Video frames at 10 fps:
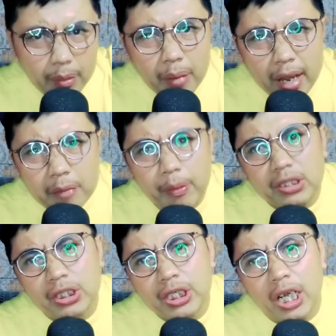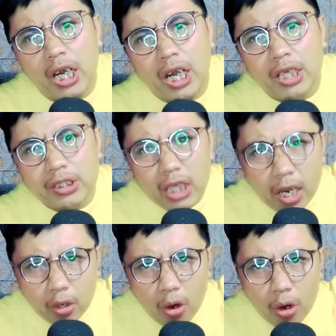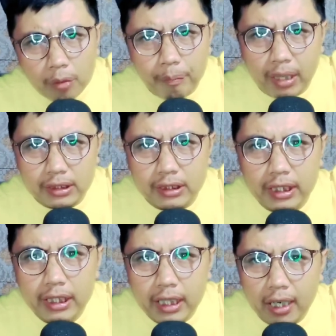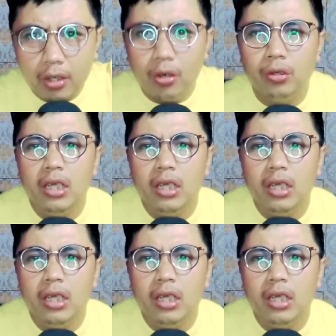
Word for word: kabar? Pastinya kalian sehat dong, pastinya dong.